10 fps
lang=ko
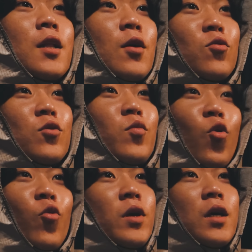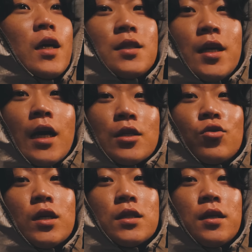오늘 몸이 굉장히 안
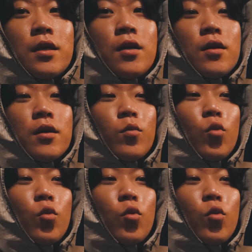좋았어요.